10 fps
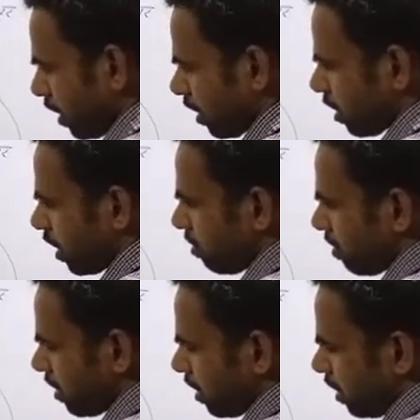कितने
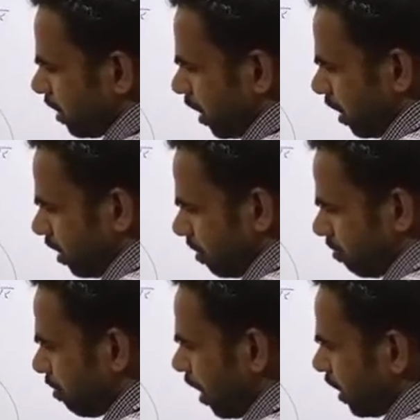भी डिग्री का
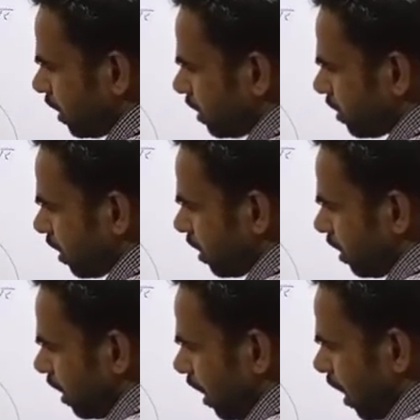मान
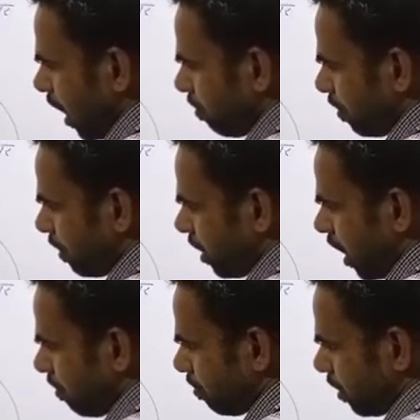लीजिए आप
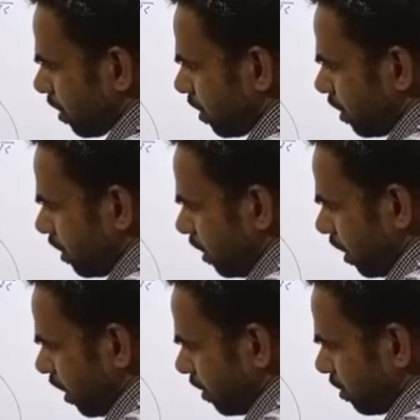यहाँ पर
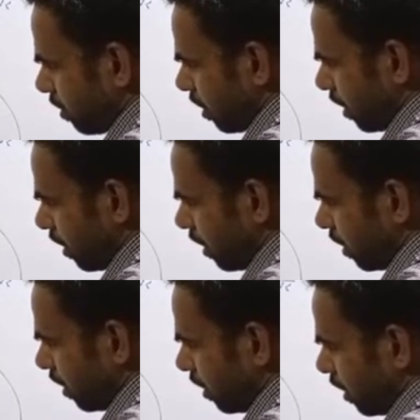थर्टी
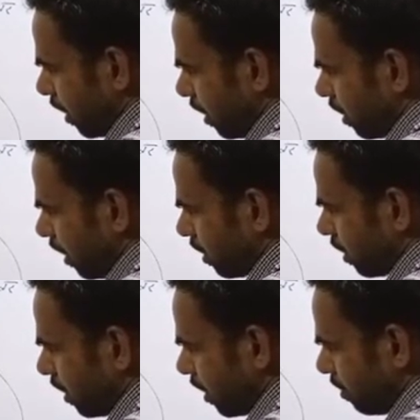डिग्री का या
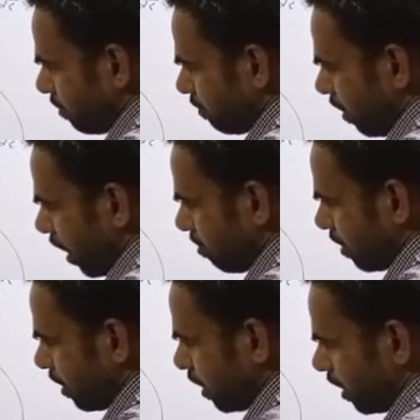थर्टी फाइव
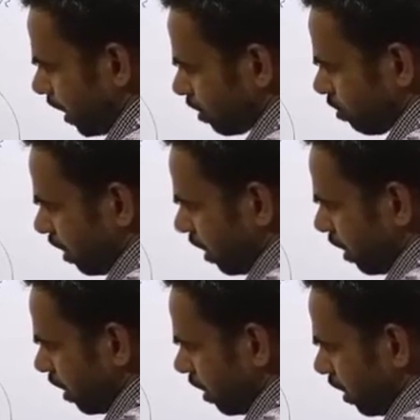डिग्री का जो है
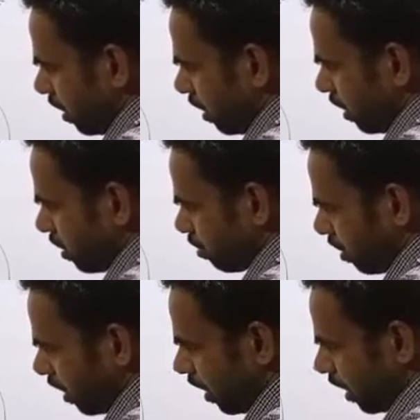एक जो
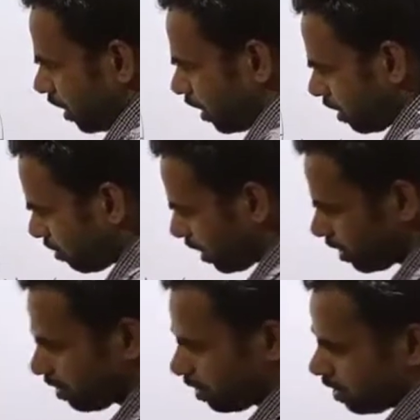है एंगल
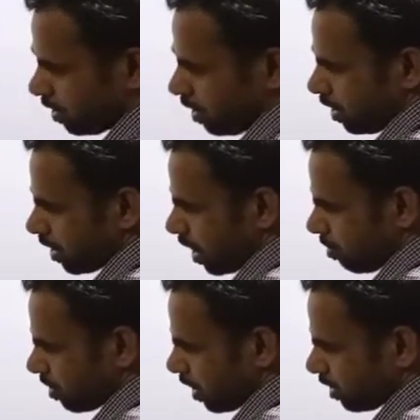बनाते हैं क्या
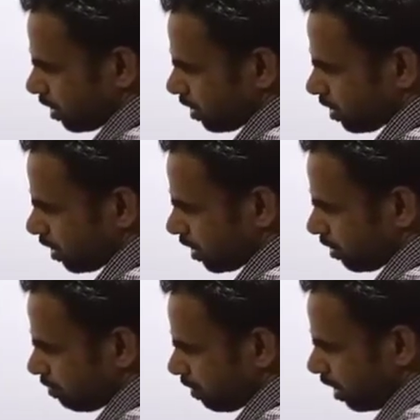बनाते हैं
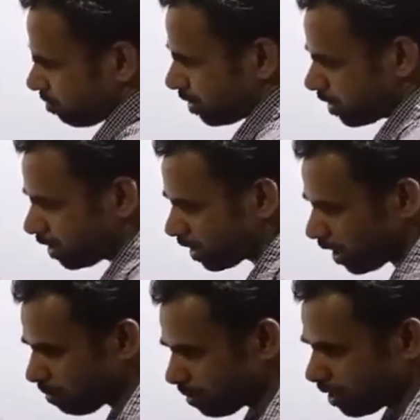थर्टी फाइव डिग्री का
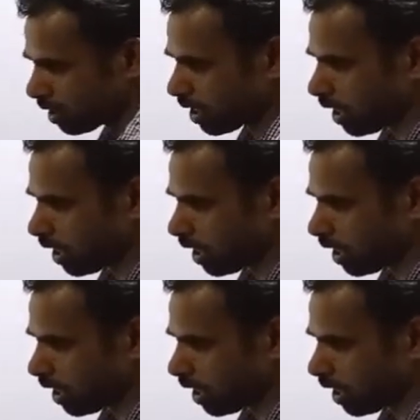आप एक